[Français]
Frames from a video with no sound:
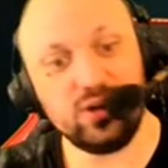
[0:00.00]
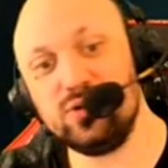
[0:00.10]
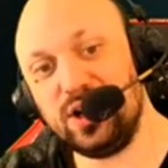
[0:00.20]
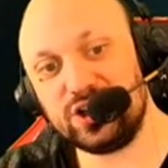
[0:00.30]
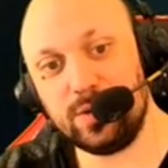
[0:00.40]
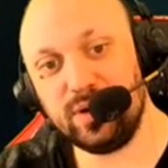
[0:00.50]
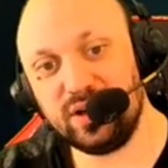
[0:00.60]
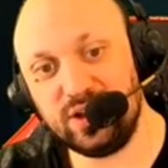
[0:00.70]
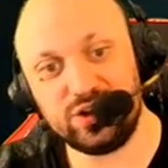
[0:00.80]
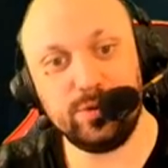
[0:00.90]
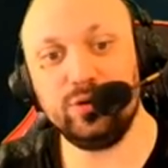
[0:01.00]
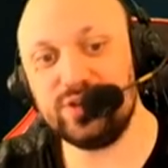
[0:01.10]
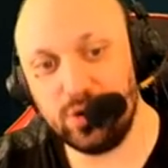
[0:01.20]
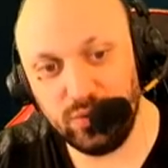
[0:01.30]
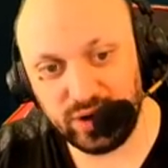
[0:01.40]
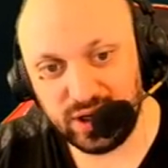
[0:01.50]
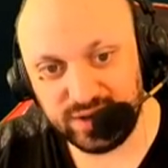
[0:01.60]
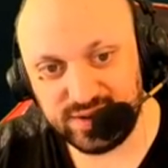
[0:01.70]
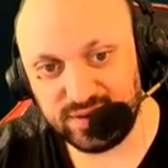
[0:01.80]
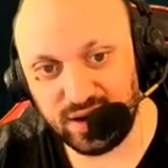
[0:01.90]
n'a jamais, jamais réussi à l'ouvrir,
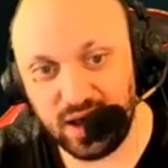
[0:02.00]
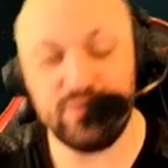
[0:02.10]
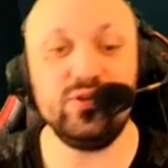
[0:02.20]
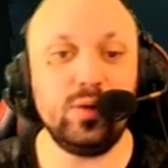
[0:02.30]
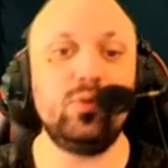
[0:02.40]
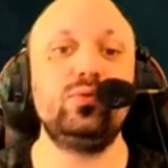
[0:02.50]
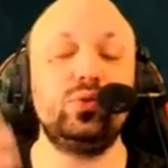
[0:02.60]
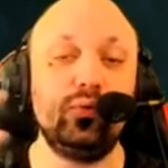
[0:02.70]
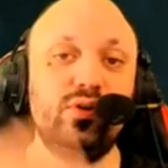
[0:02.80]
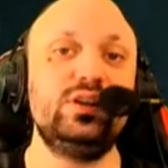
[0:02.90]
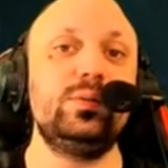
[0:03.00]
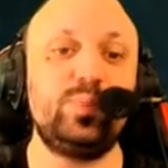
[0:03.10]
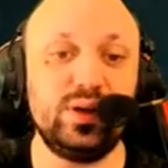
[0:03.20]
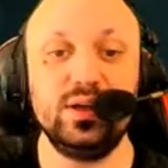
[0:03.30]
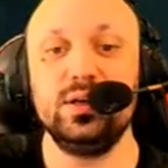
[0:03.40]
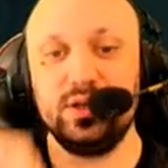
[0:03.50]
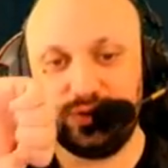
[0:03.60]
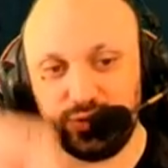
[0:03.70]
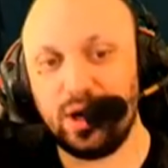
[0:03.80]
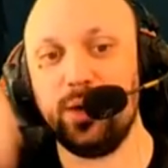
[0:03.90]
etc. Finalement, vous trouvez une épée
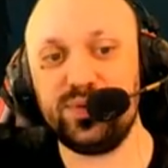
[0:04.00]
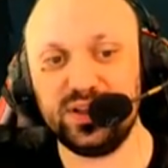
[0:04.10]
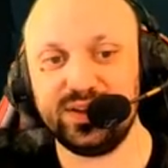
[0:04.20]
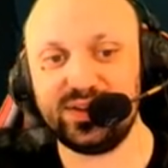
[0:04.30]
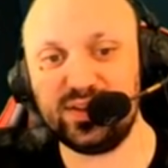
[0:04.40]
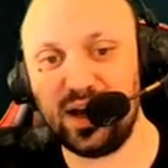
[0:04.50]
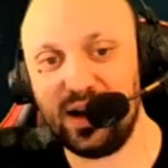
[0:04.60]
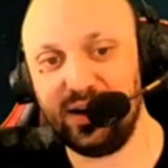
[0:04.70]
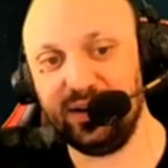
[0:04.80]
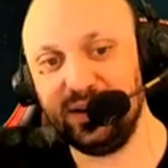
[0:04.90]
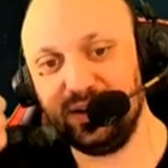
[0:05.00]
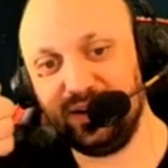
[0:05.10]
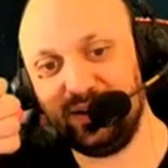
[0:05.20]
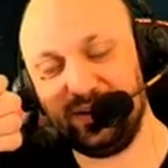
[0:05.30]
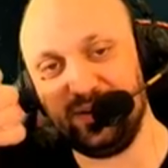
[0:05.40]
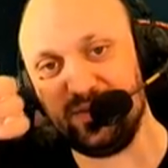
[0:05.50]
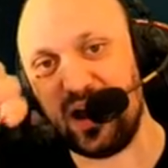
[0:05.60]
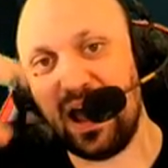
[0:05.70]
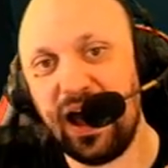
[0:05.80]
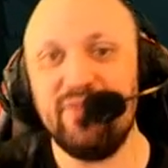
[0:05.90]
sur un piédestal... Euh,
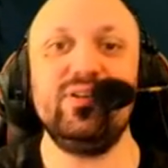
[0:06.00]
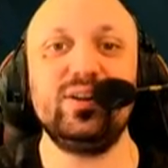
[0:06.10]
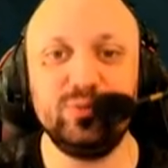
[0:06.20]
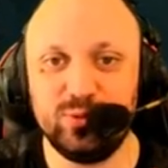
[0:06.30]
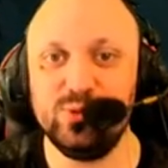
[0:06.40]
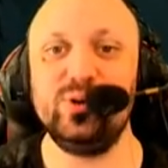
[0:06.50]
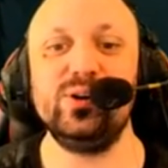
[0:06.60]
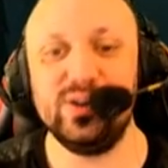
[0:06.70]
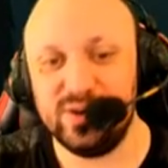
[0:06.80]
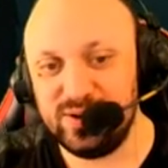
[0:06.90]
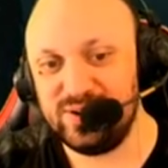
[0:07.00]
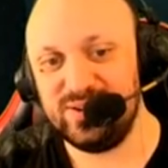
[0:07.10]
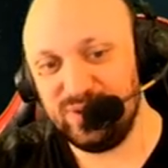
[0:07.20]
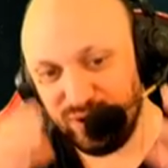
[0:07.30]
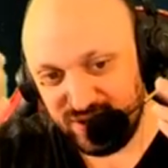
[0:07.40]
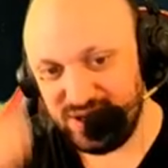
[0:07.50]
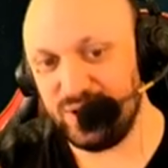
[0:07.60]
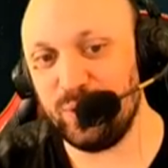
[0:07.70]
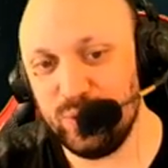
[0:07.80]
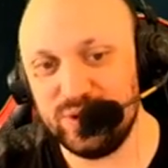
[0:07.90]
avec du coup les,
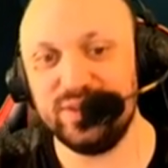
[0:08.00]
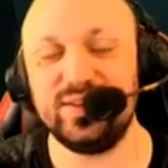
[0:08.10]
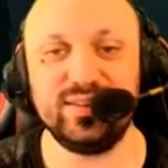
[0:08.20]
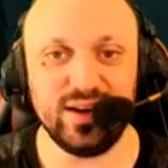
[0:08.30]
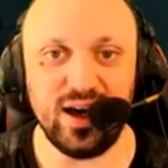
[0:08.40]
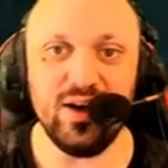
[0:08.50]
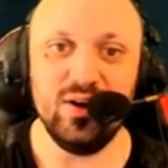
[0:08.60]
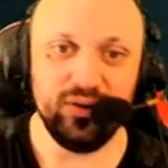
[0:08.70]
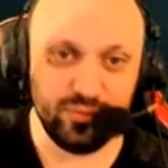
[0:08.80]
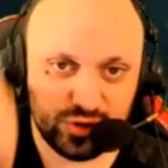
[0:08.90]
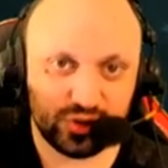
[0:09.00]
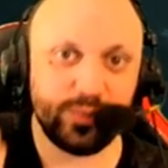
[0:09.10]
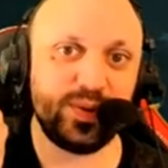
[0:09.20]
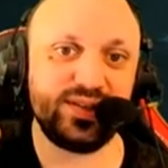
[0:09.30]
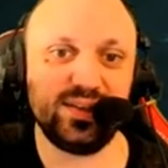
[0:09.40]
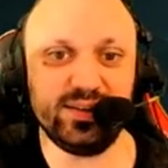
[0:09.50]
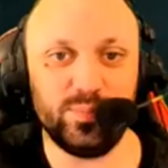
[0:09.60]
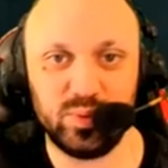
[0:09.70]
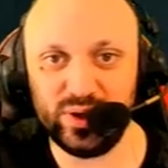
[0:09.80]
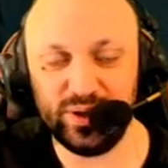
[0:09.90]
runes, etc. Vous chopez cette épée